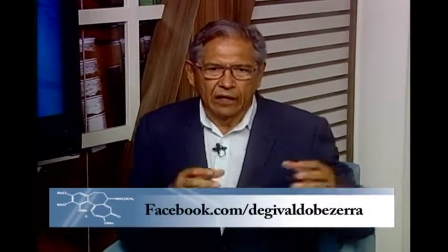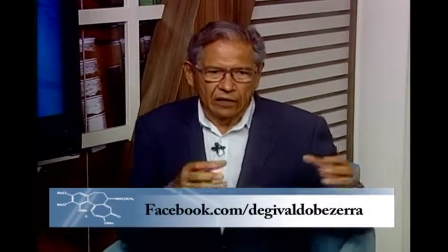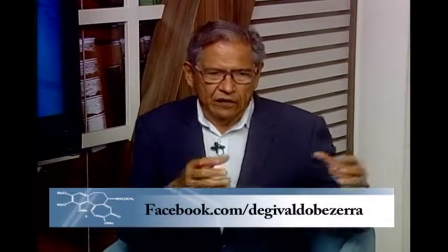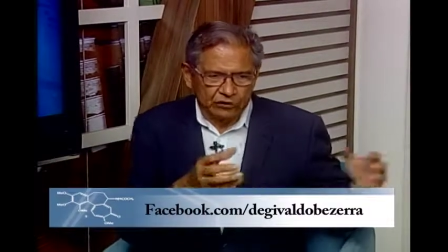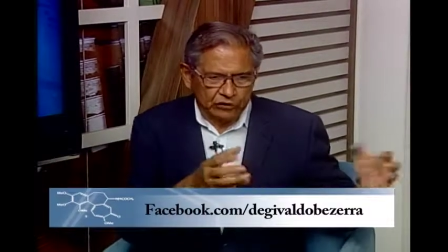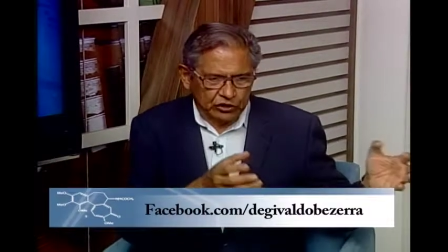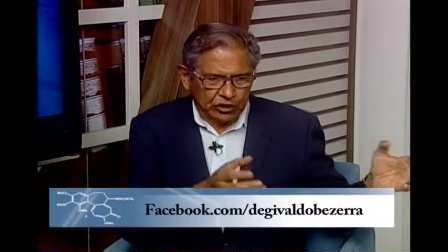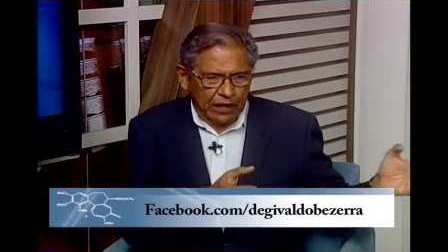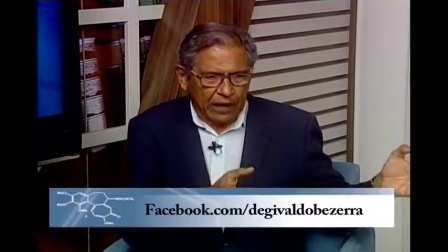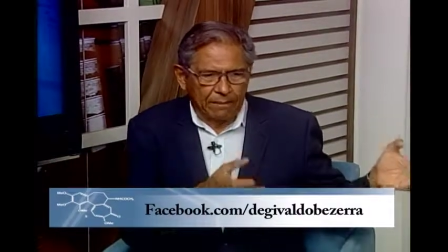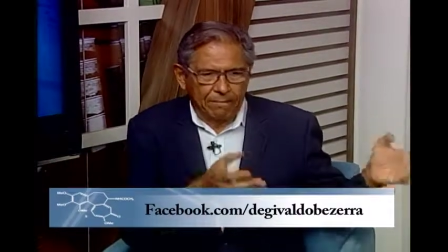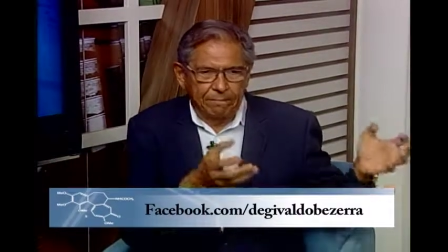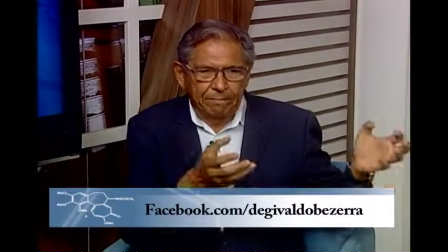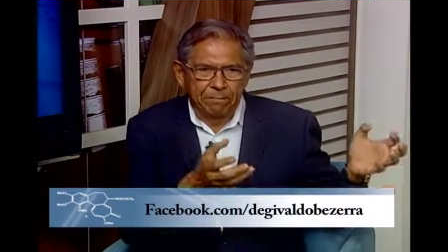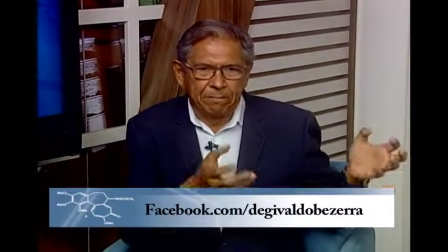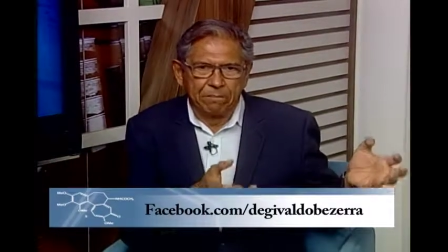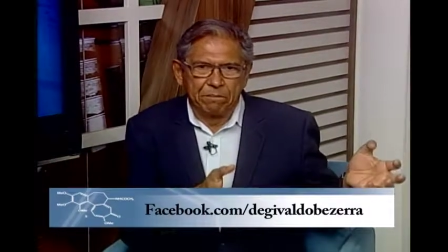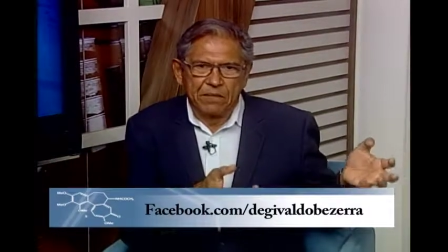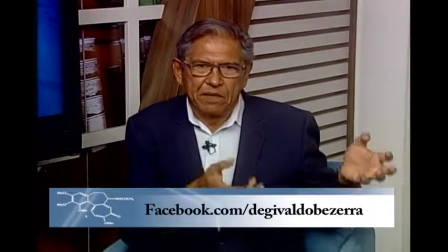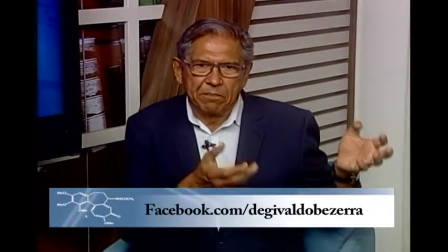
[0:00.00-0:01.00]
já
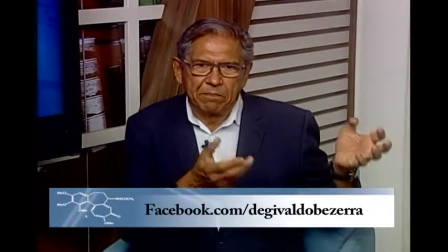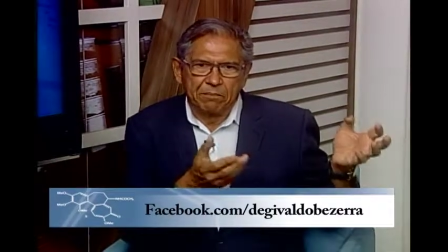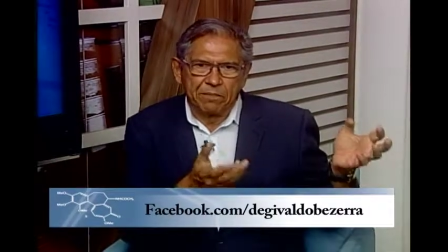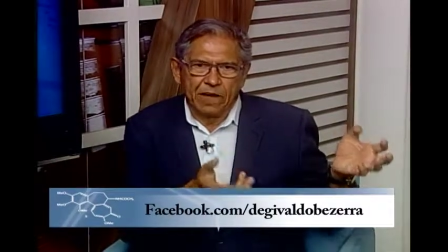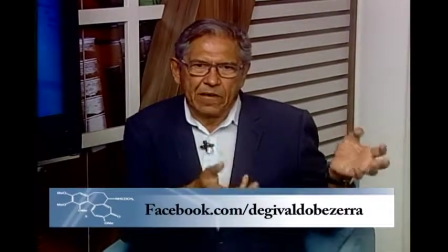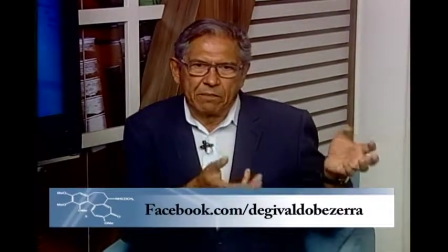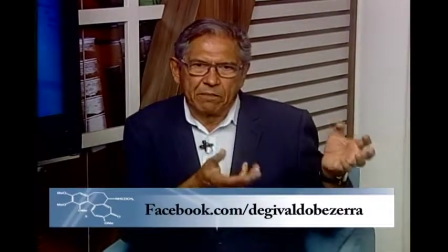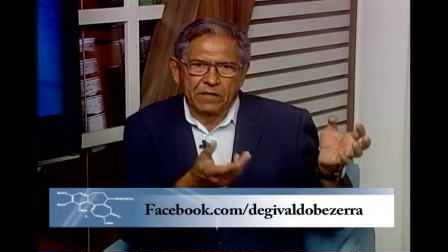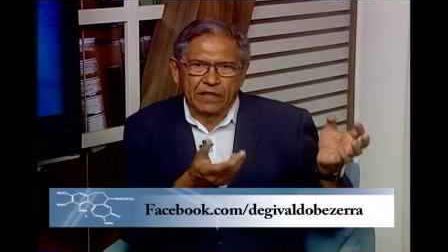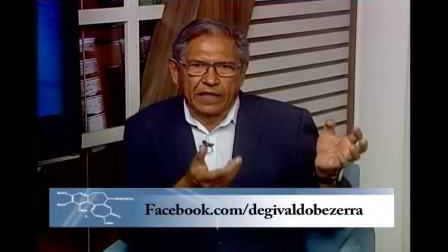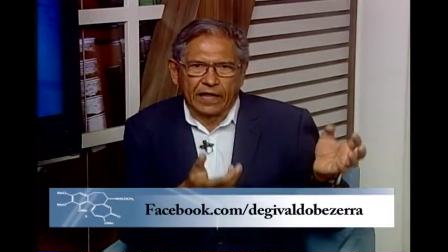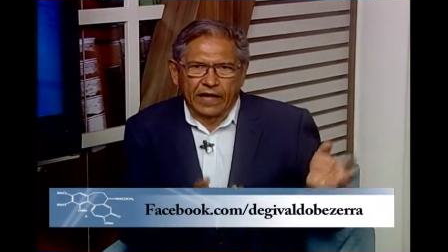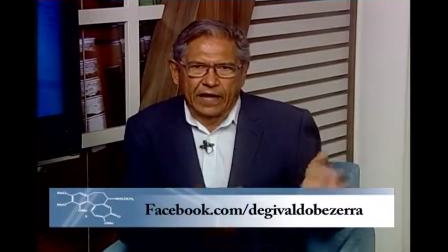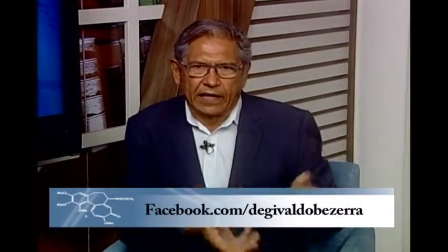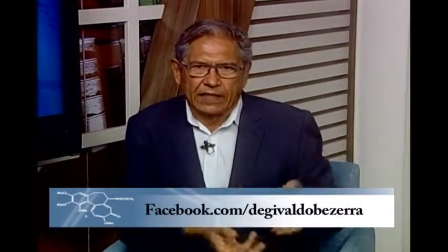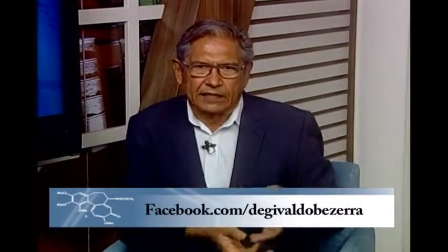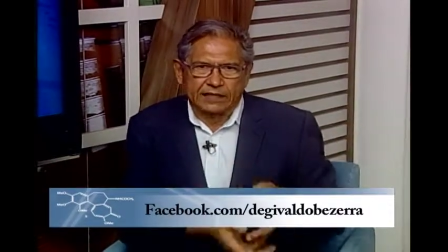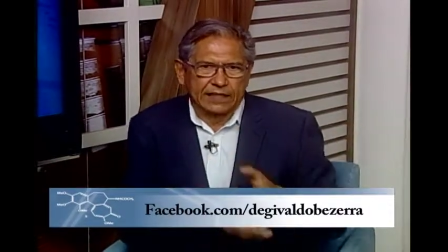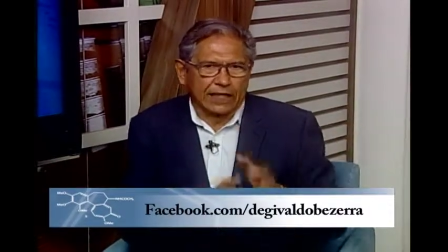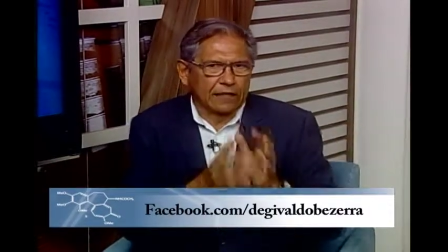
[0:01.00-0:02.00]
bem
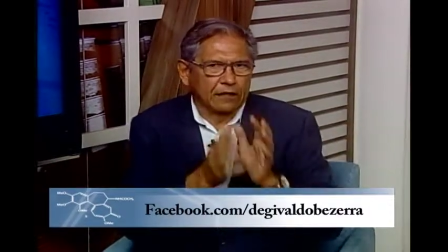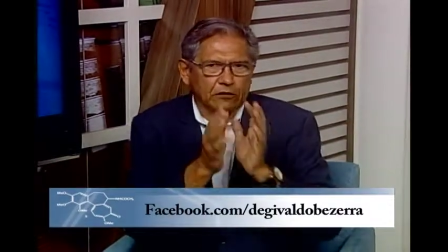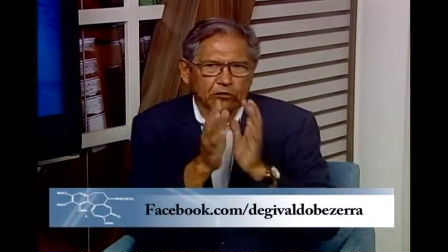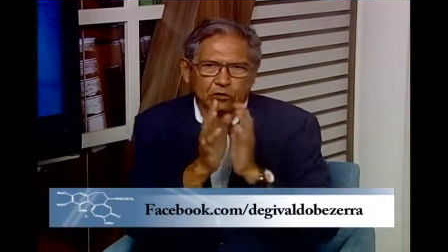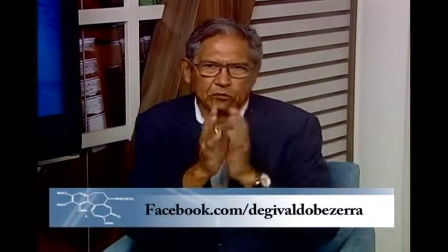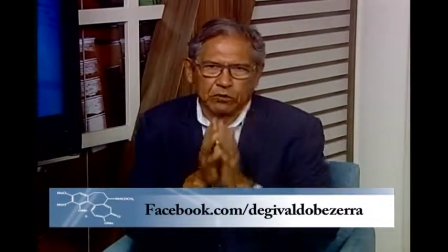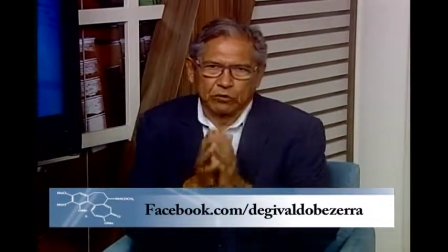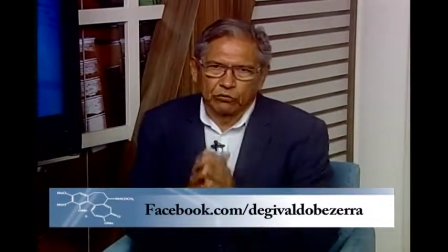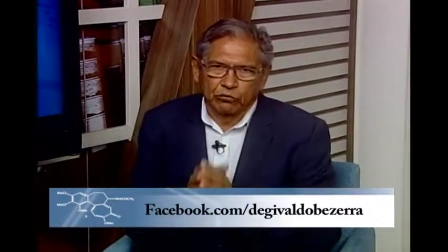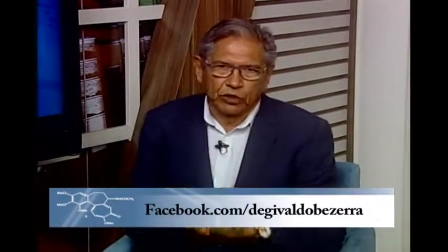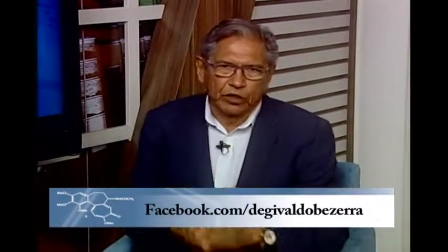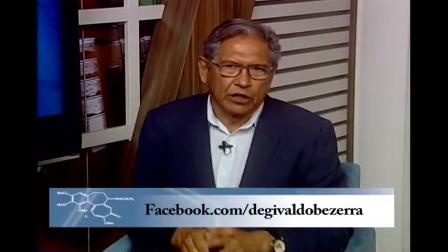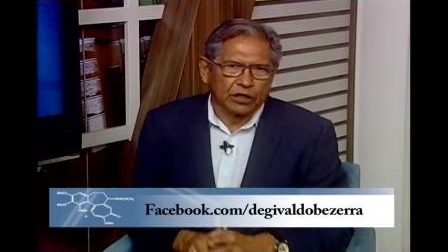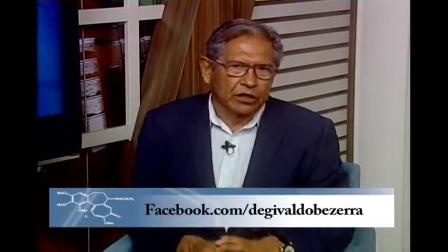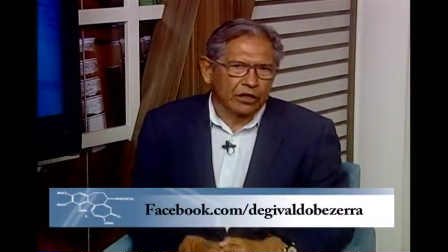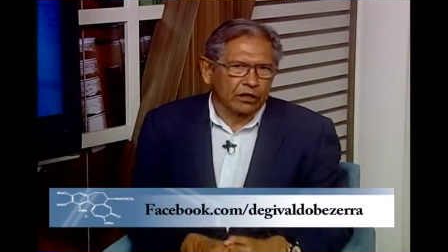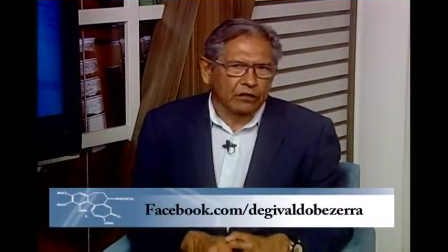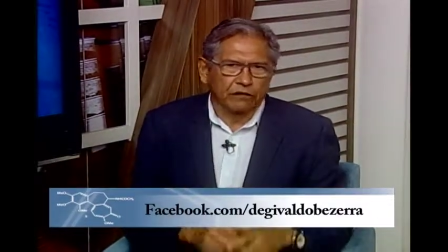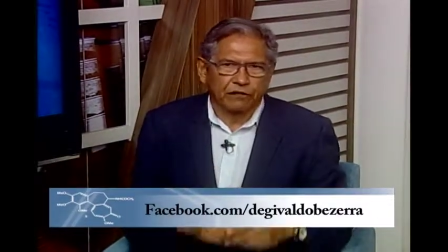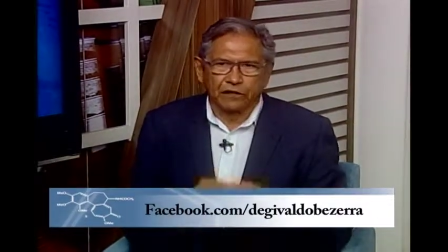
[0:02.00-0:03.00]
mineralizada, tomando o
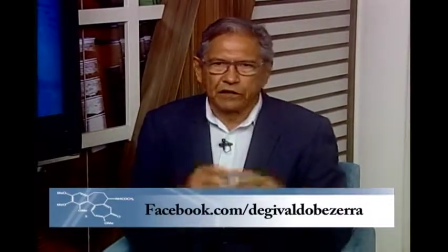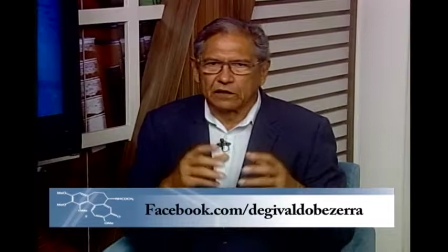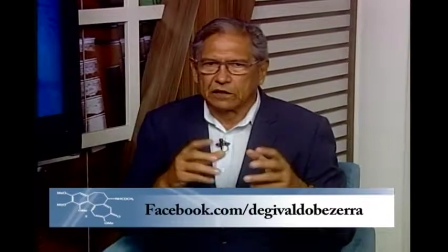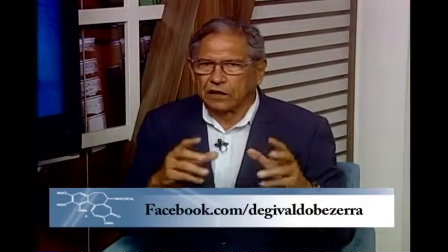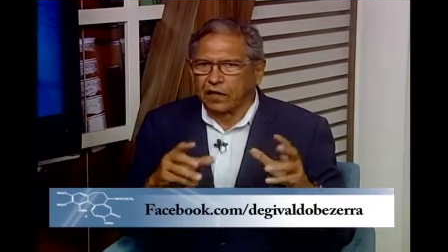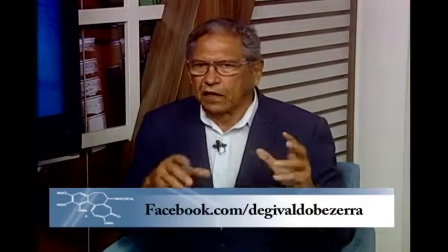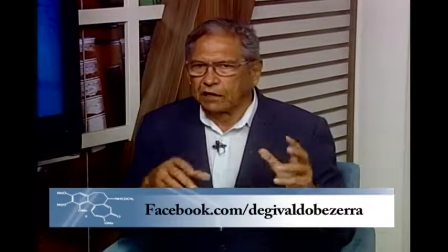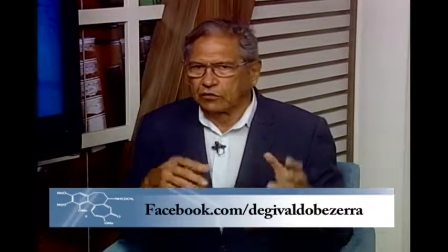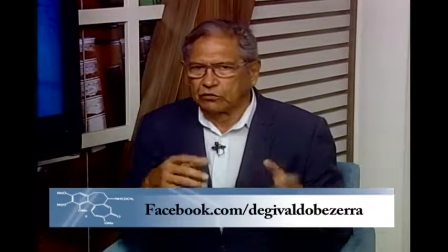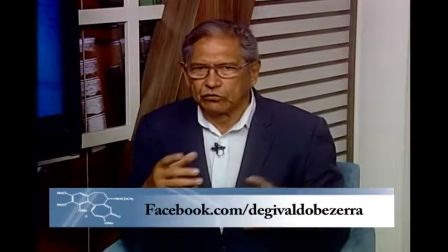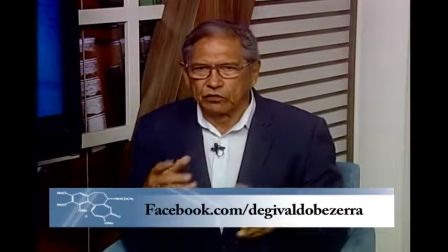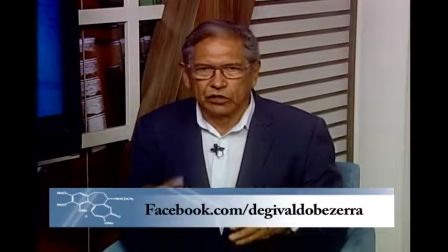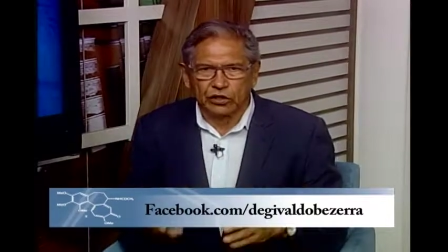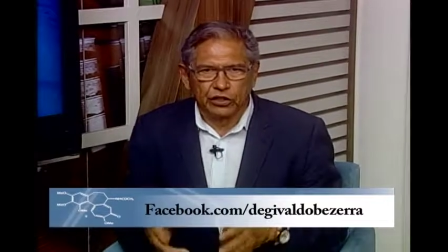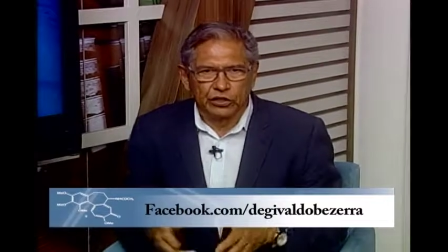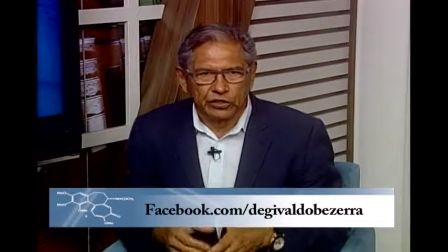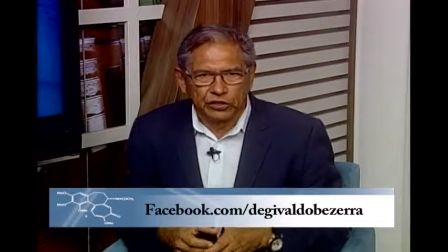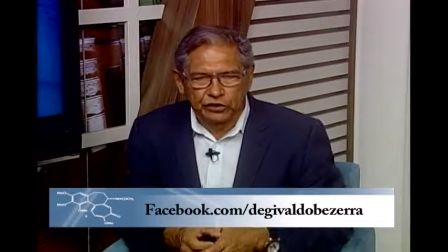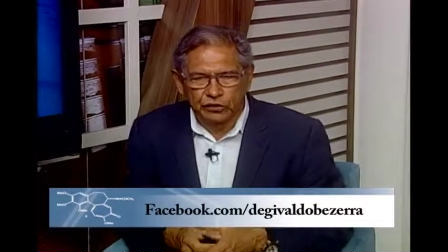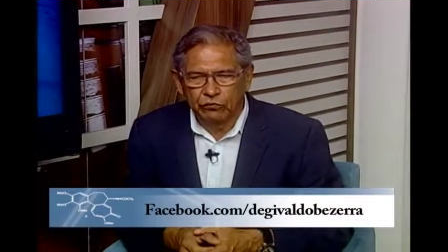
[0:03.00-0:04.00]
quinteto fantástico
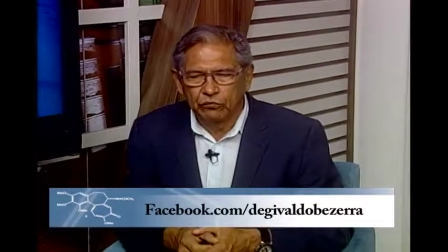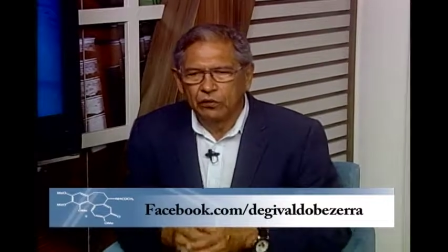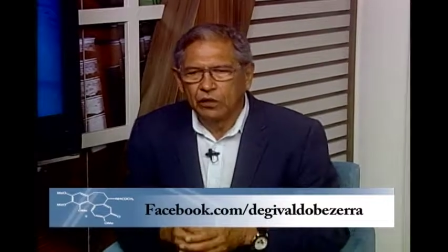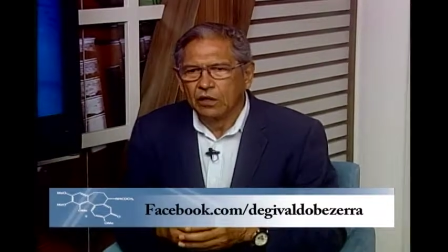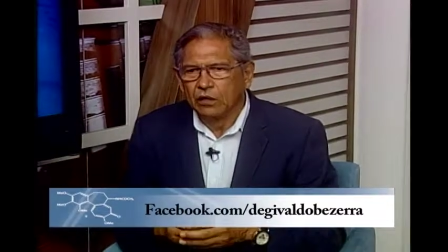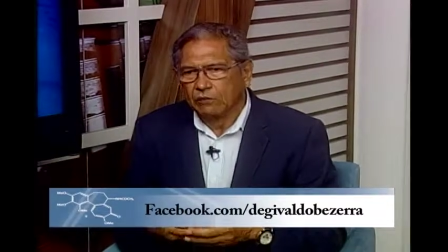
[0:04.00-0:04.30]
direitinho,